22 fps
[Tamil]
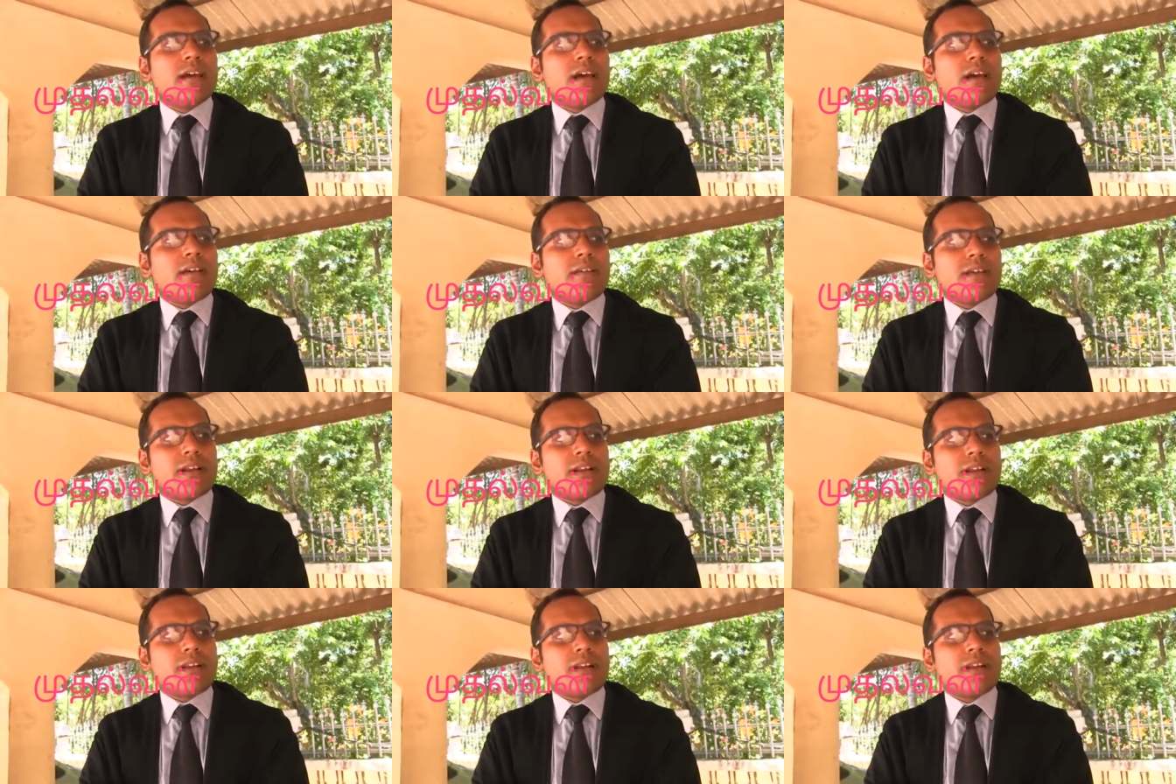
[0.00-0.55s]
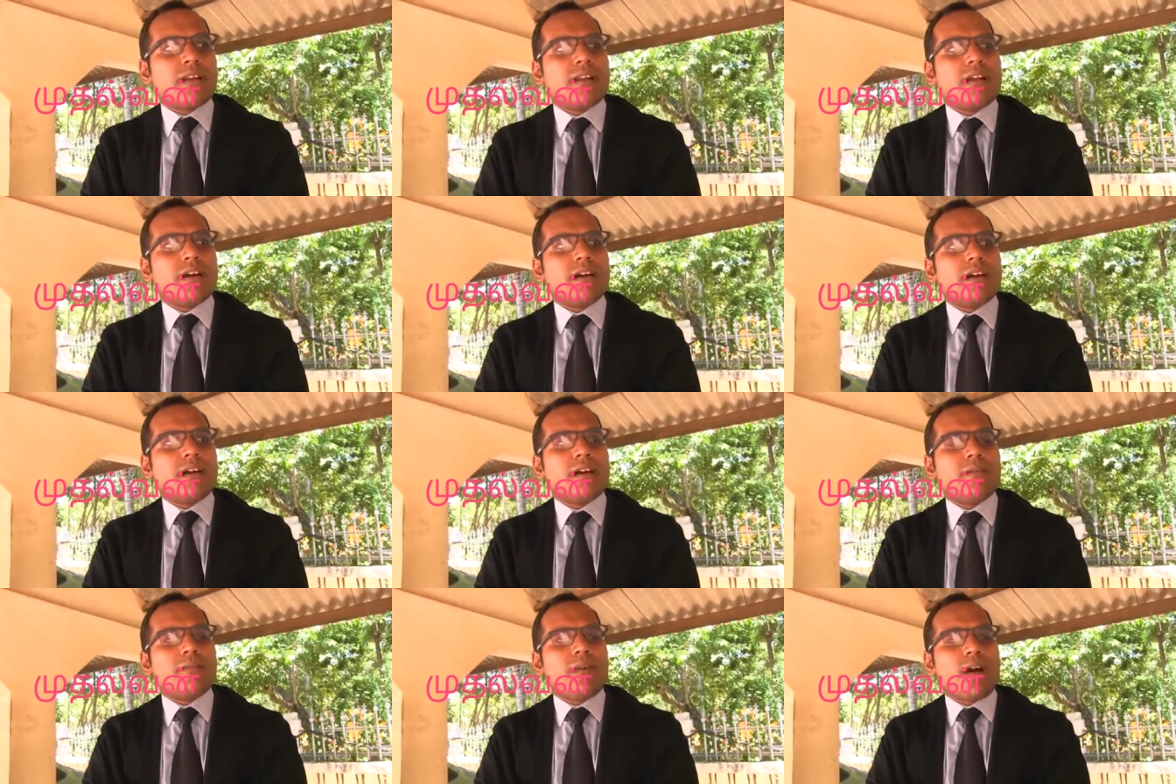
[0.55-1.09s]
அவர்கள்
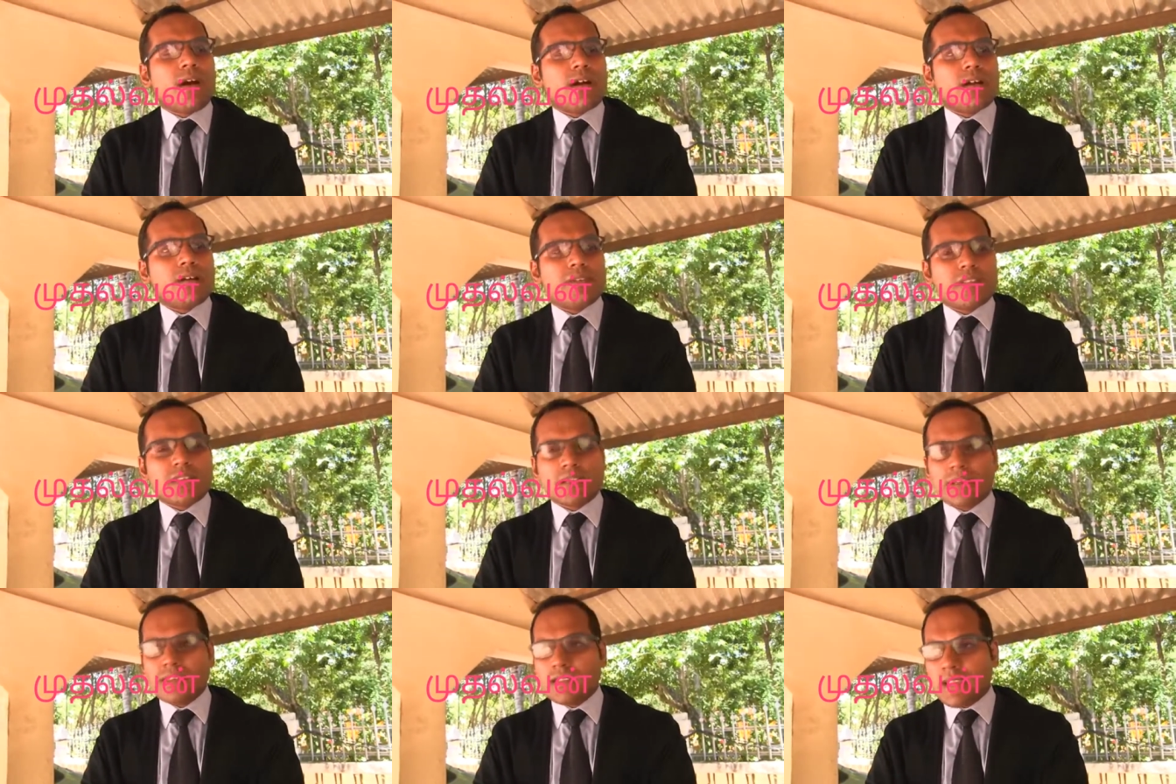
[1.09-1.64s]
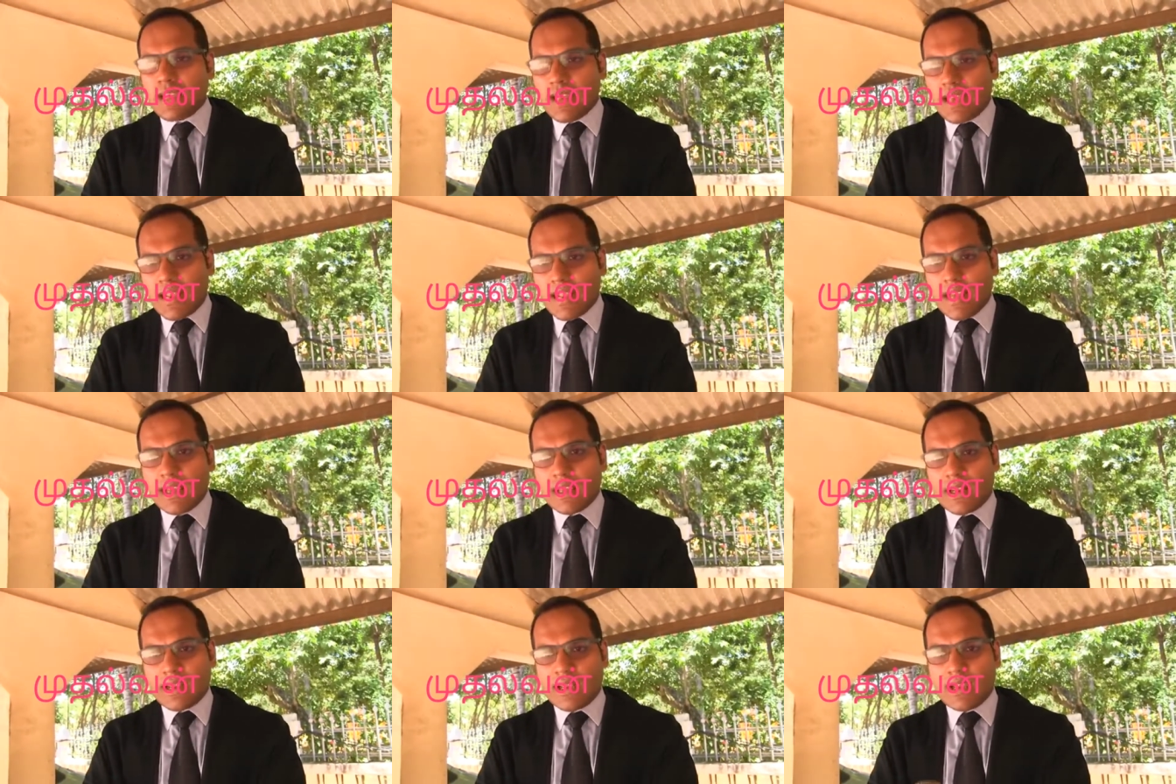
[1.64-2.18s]
வாங்குவதற்கு
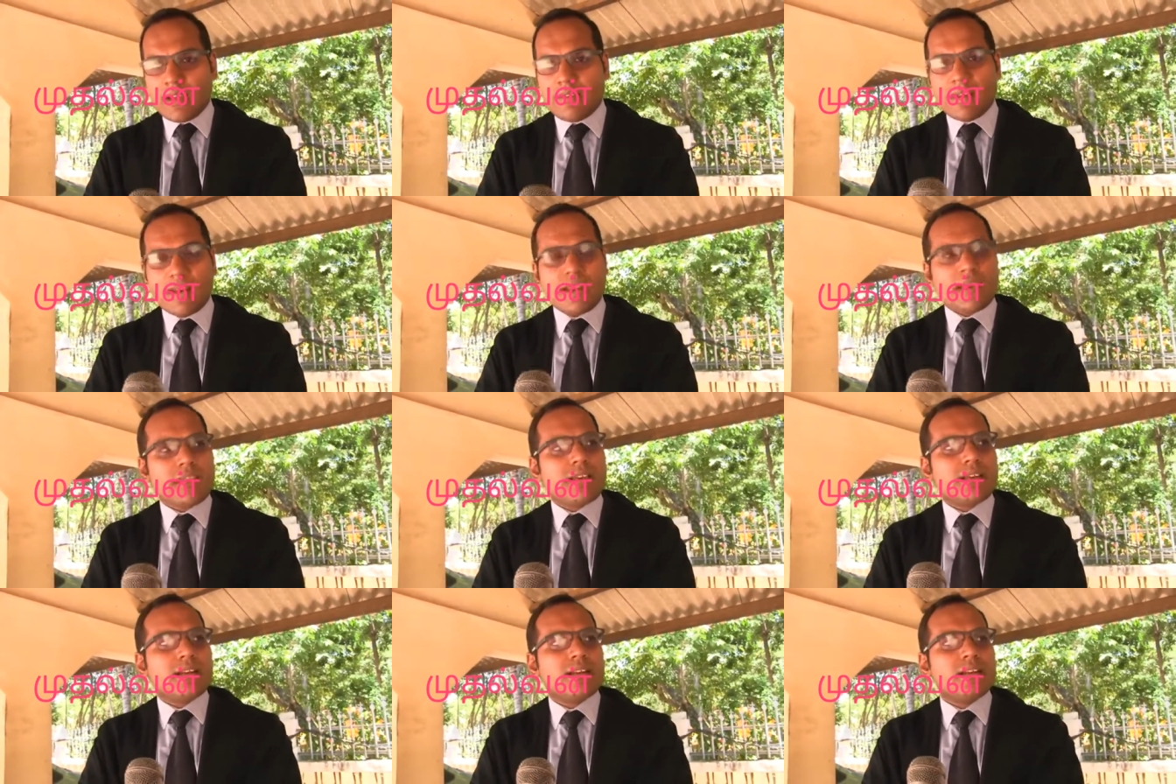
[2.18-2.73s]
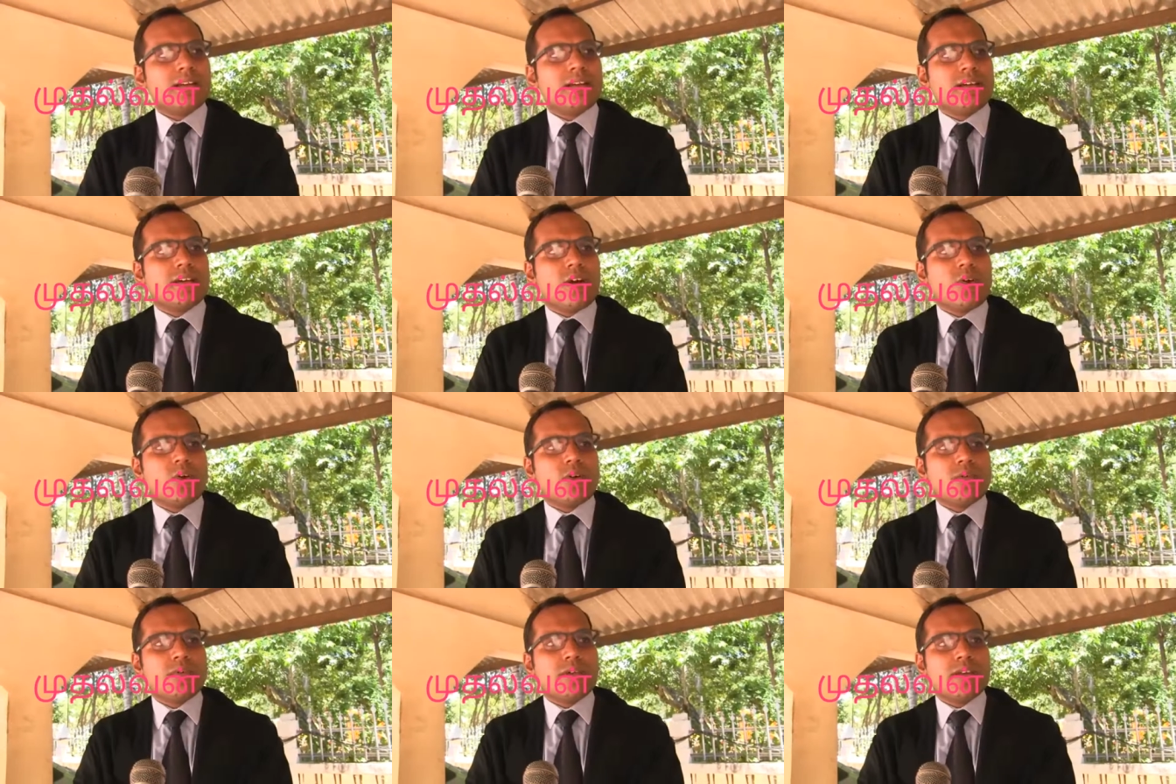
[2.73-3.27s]
தயாராக இருக்கவில்லை இன்று
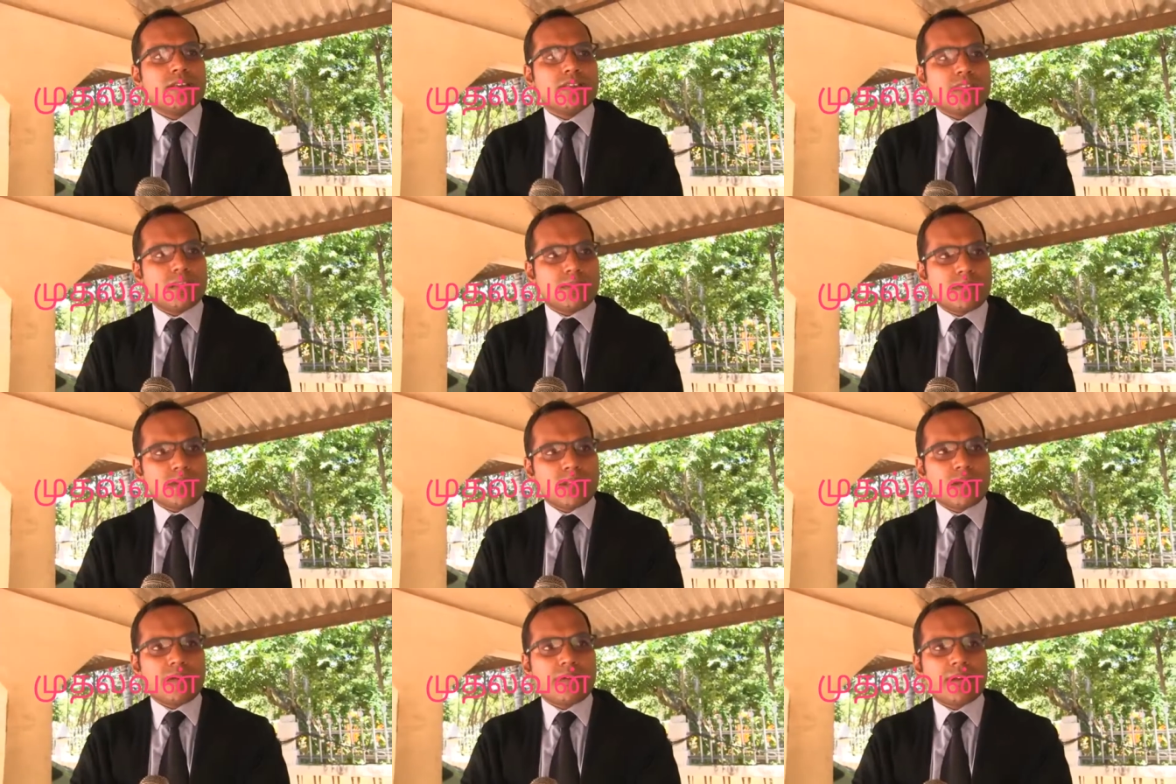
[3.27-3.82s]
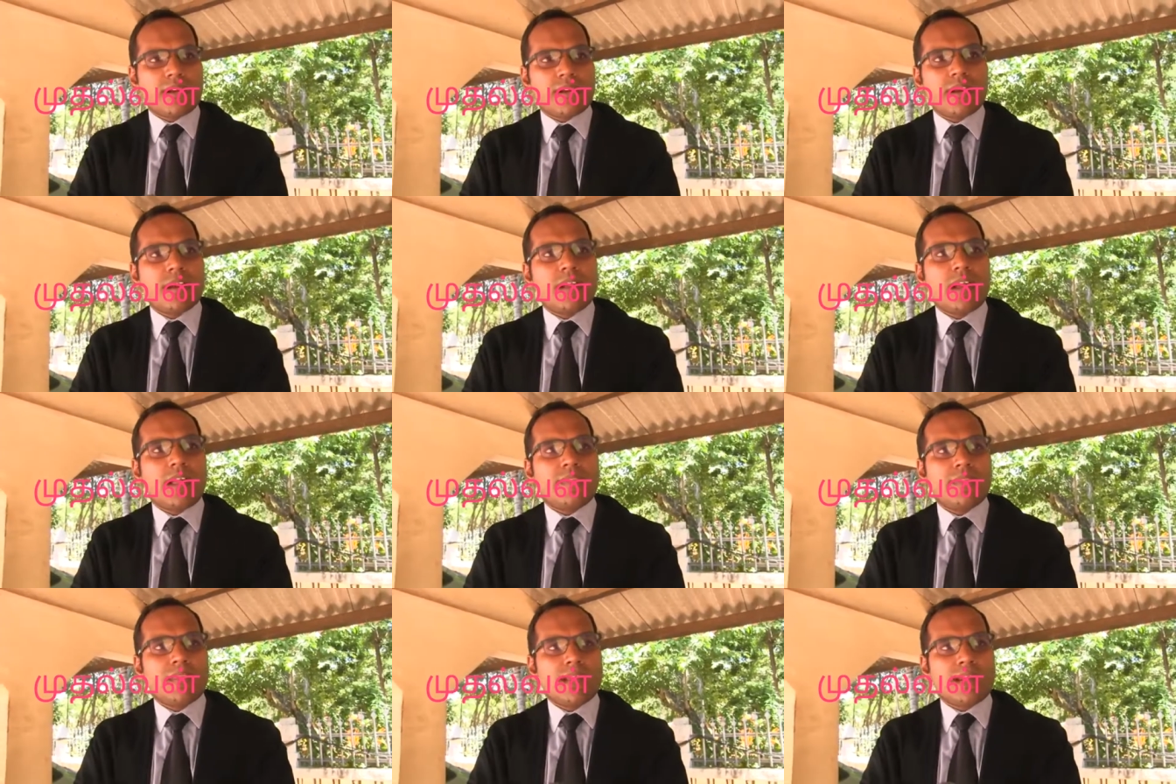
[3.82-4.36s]
கௌரவ நீதிபதி அவர்கள்
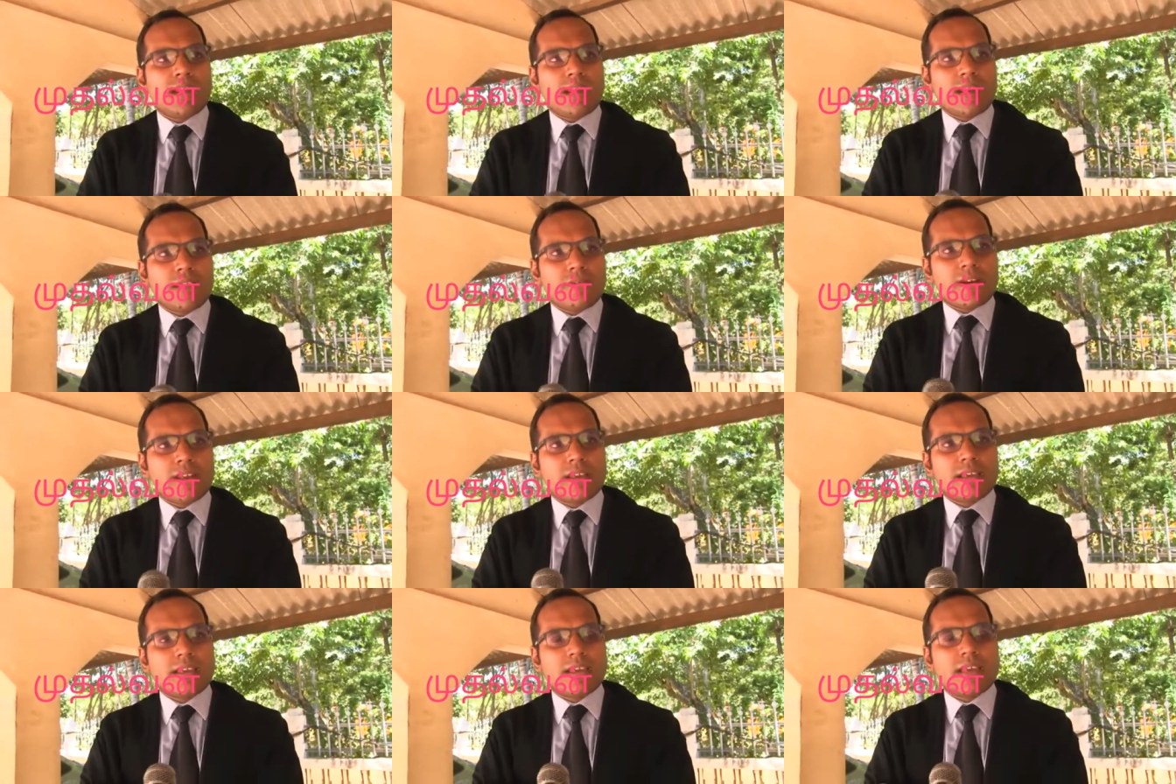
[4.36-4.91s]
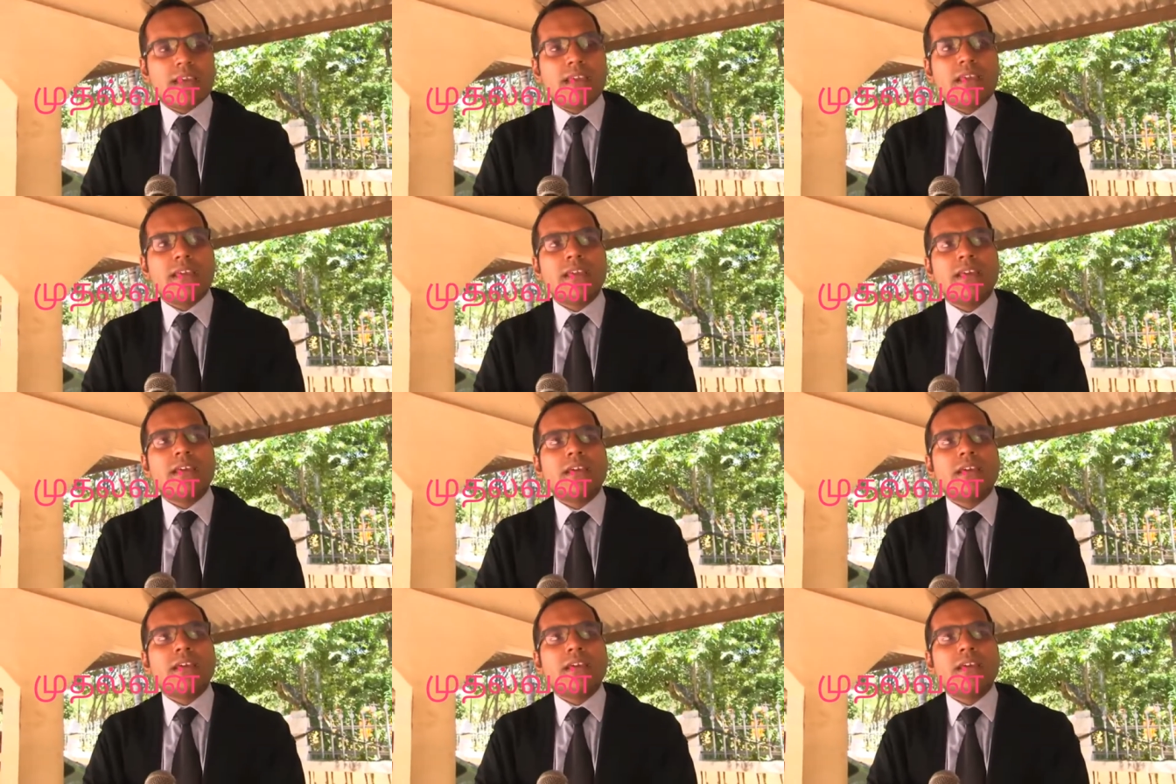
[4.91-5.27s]
அந்த நடவடிக்கையை